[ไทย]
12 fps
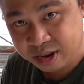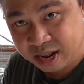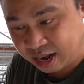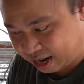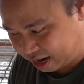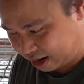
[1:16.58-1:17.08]
ตรงนี้
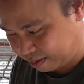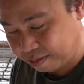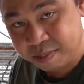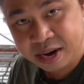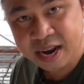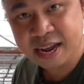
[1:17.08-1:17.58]
เลย เนี่ยครับ
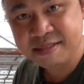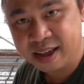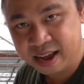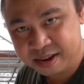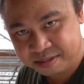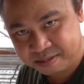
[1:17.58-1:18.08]
มันได้แส
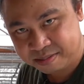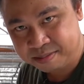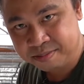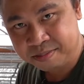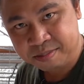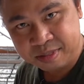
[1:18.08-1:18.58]
ง
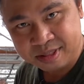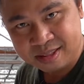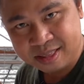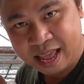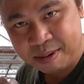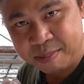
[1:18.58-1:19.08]

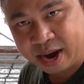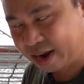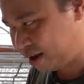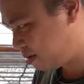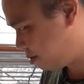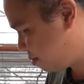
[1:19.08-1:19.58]
แดดบ่าย